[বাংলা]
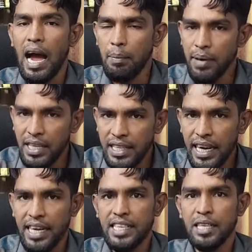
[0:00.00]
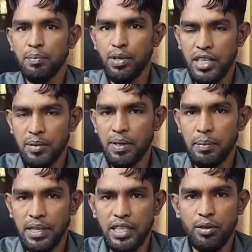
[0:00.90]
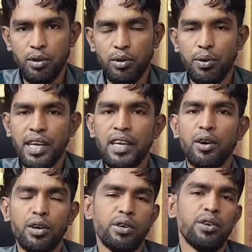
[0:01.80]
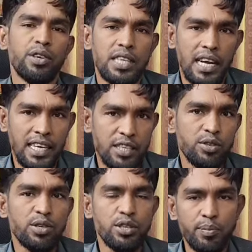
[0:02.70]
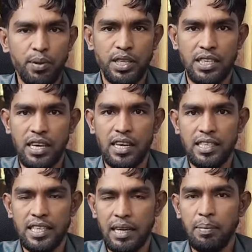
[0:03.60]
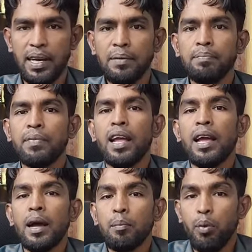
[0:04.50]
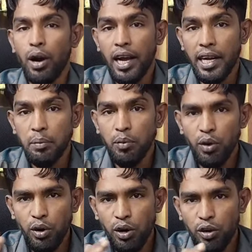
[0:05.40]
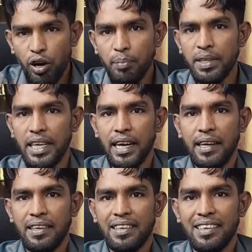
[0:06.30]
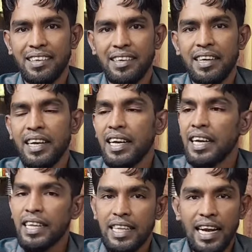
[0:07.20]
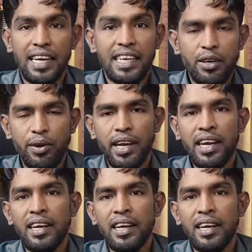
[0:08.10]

আমরা যে এক হাজার পঞ্চাশ বিএ মেশিনগুলো করি অন্য অন্য যারা কিছু কিছু প্রতিষ্ঠান আছে দেখবেন প্রোডাক্টের মূল্য কম দিয়ে তারা কি করে